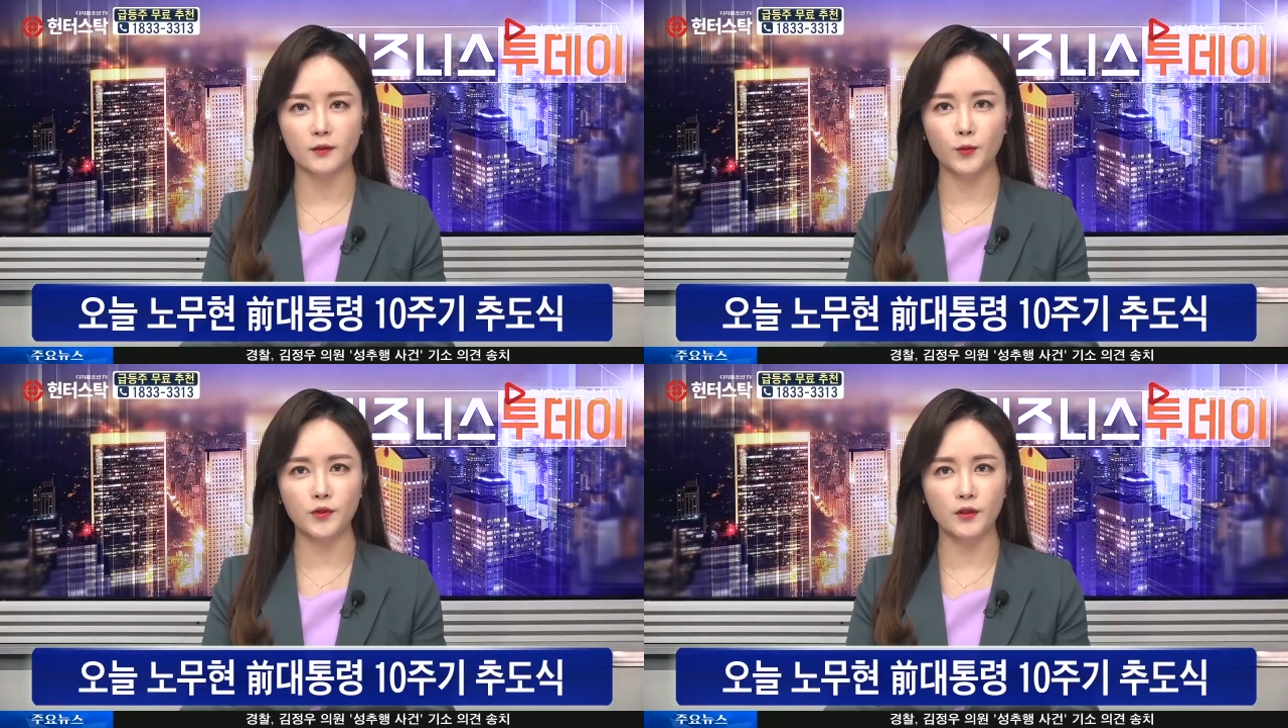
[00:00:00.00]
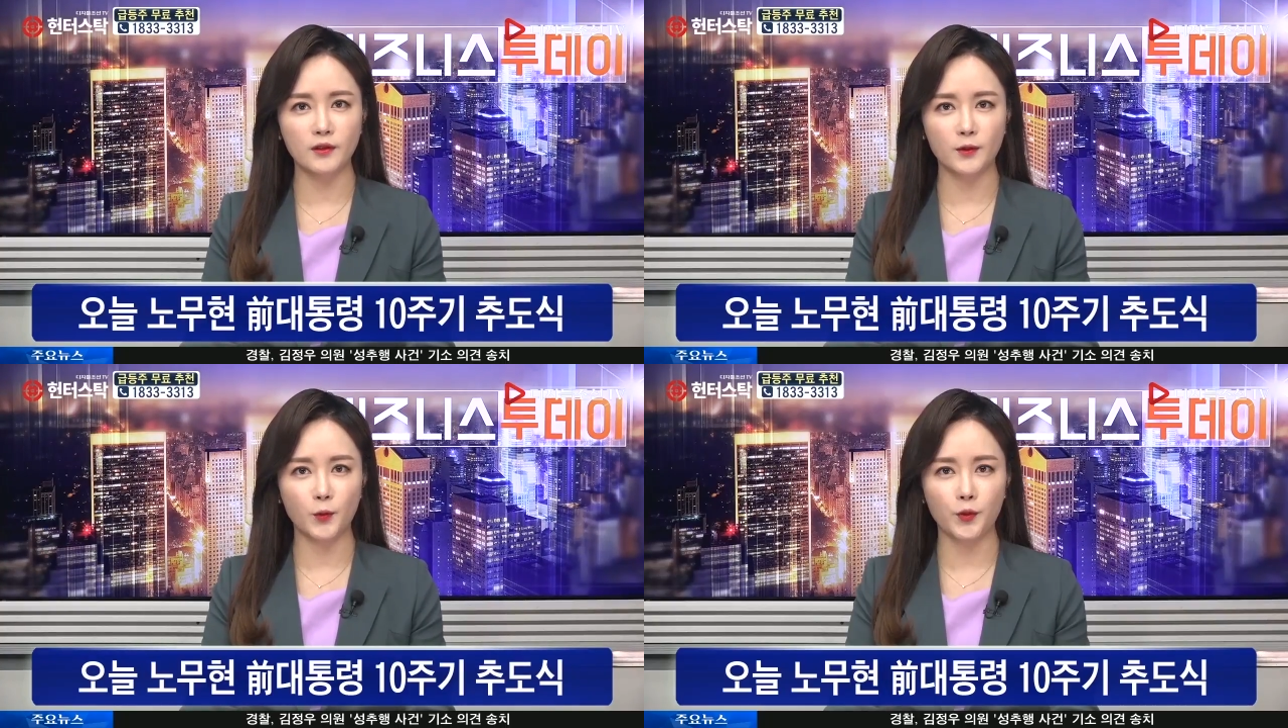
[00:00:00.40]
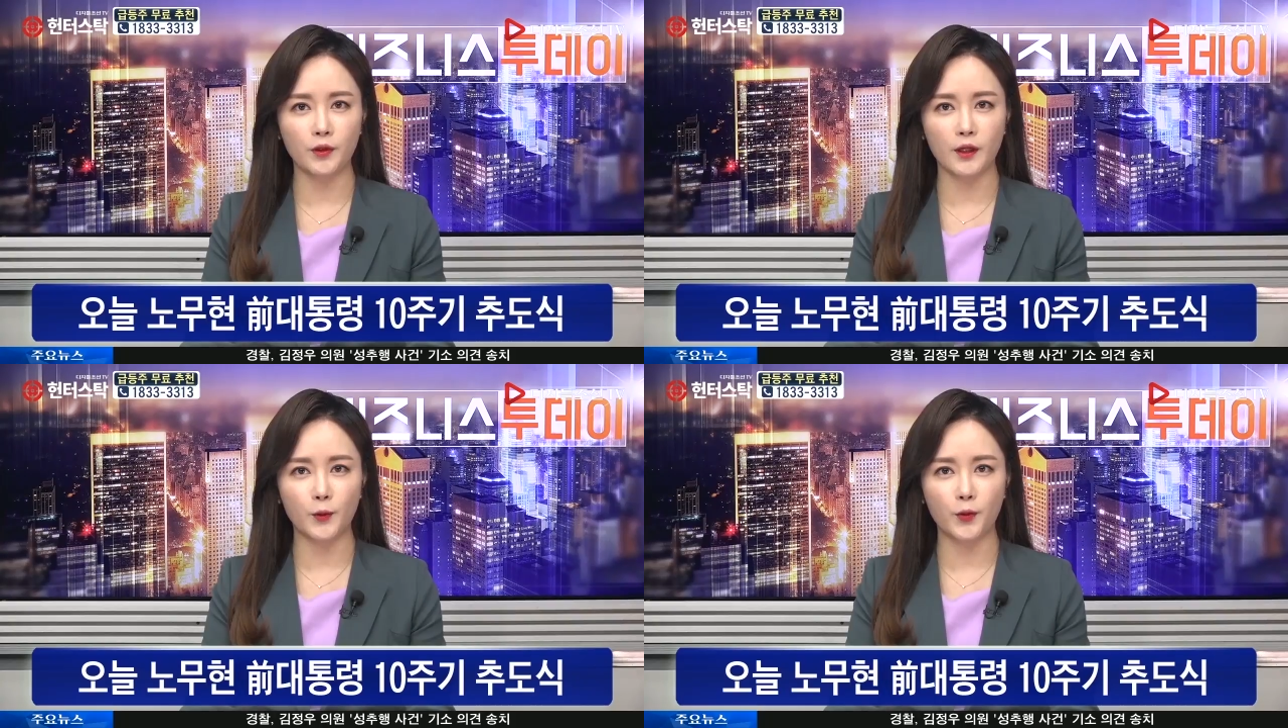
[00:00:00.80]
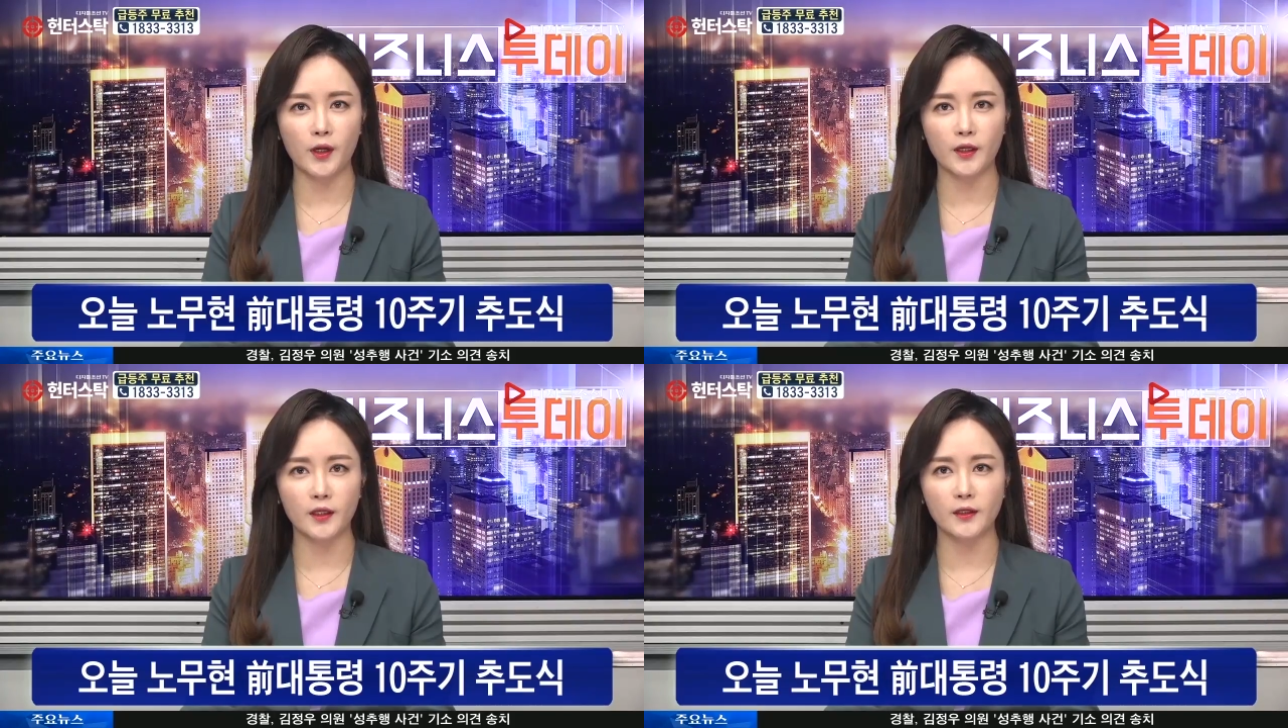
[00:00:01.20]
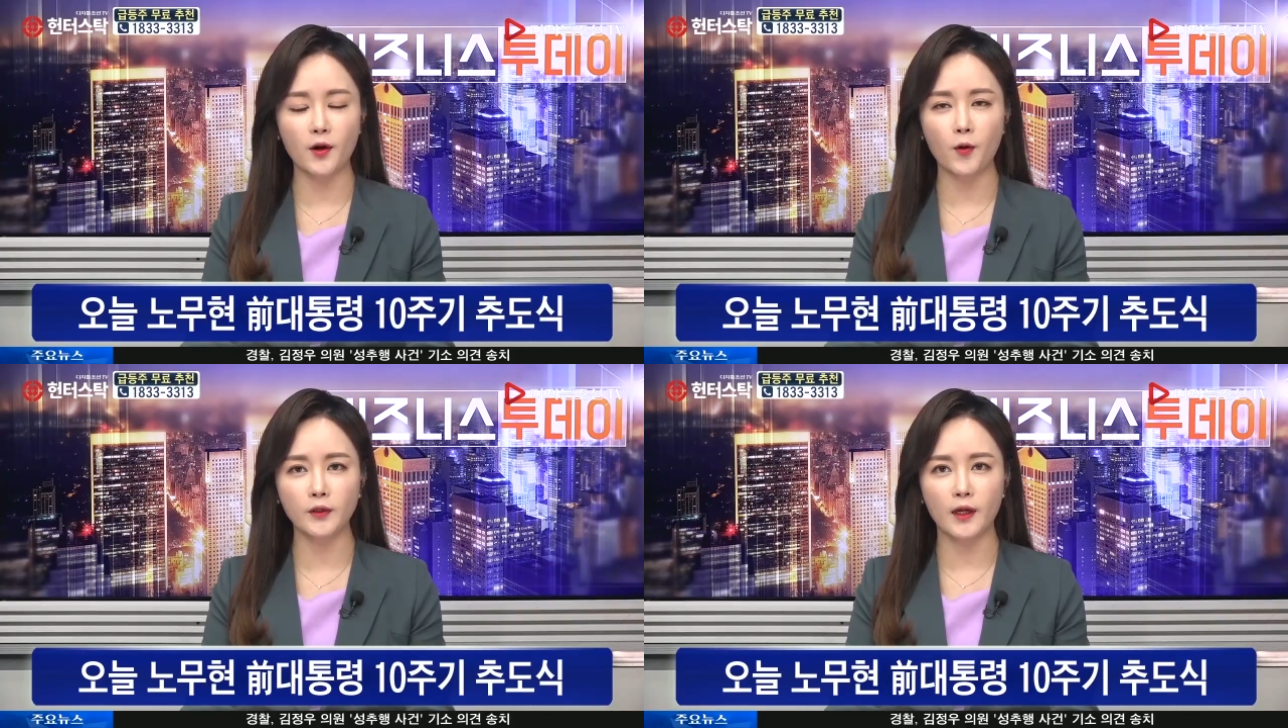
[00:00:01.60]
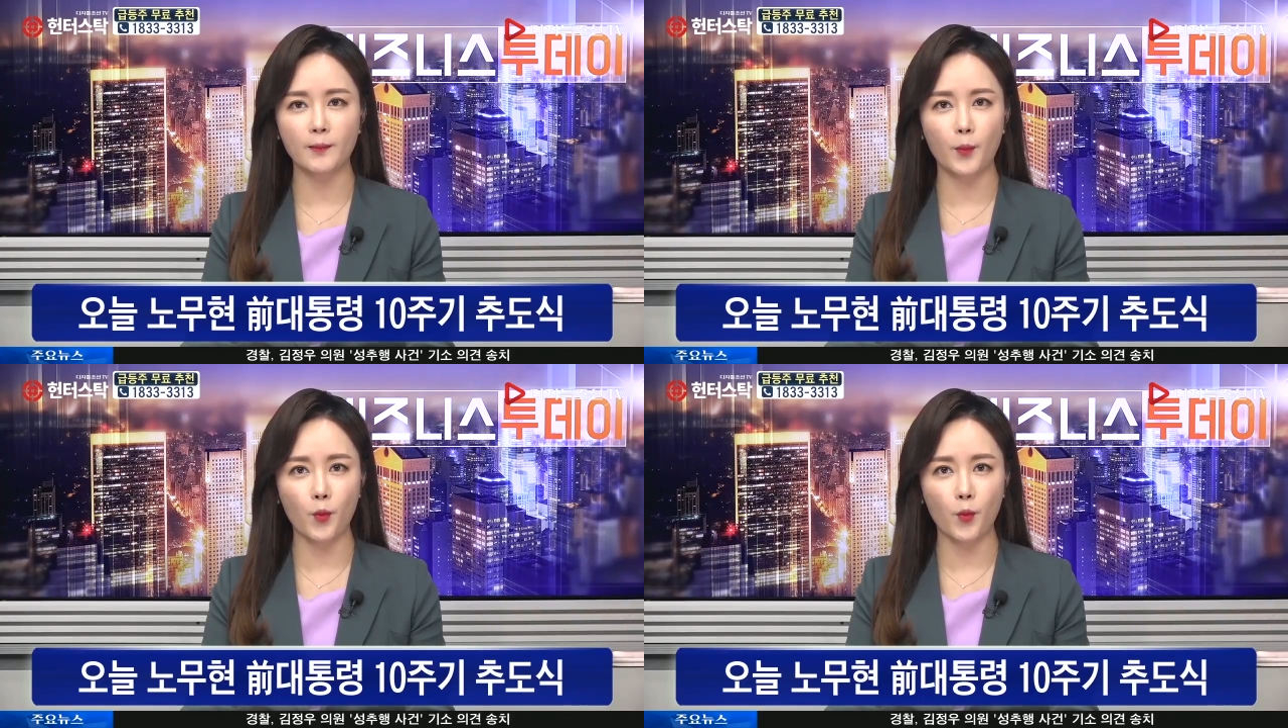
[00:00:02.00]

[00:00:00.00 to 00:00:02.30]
노 전 대통령의 고향인 경남